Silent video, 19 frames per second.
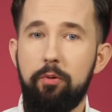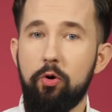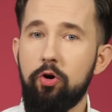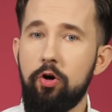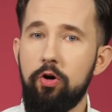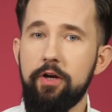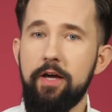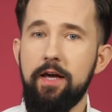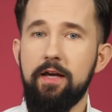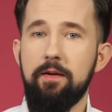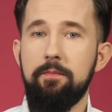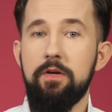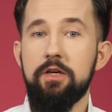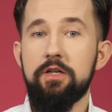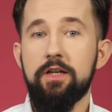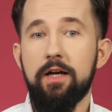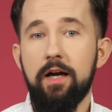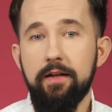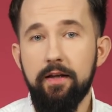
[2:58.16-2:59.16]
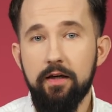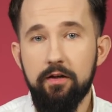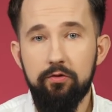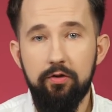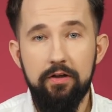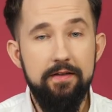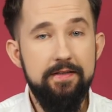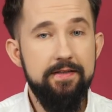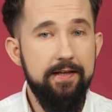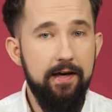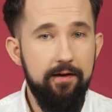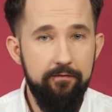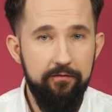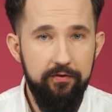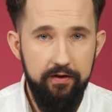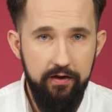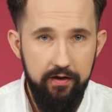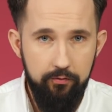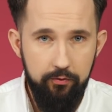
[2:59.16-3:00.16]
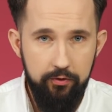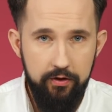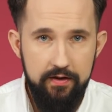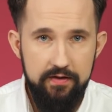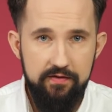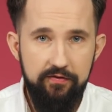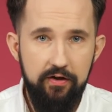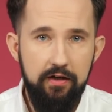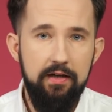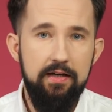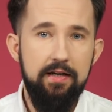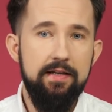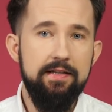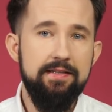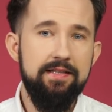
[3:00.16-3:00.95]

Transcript: Pokoje i mieszkania, które sam wynajmuję, zwykle